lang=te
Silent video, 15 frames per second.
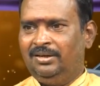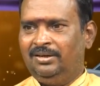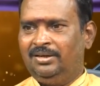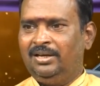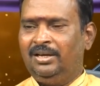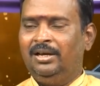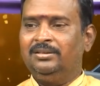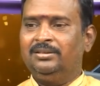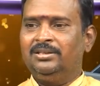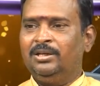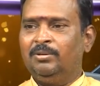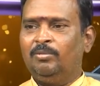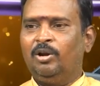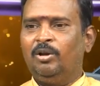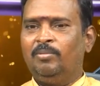అంటే గత
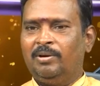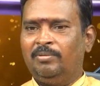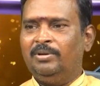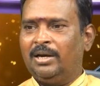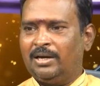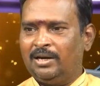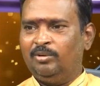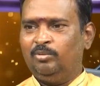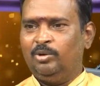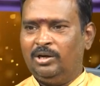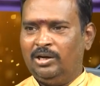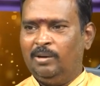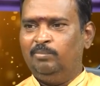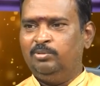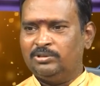జన్మలో మనం ఎక్కడ
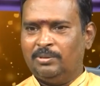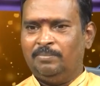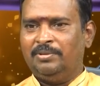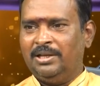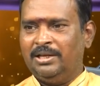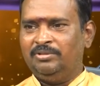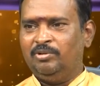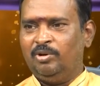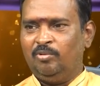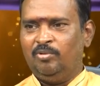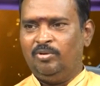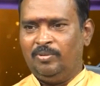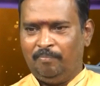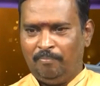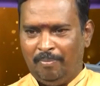కూడా డబ్బు సంపద ఐశ్వర్యం
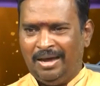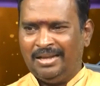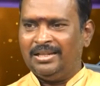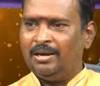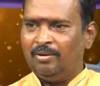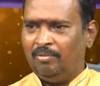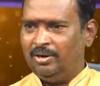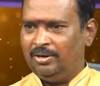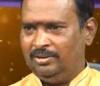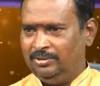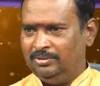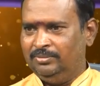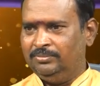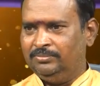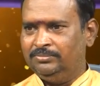కూడా పాదాలు
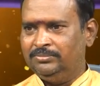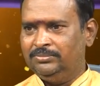వాడలేదు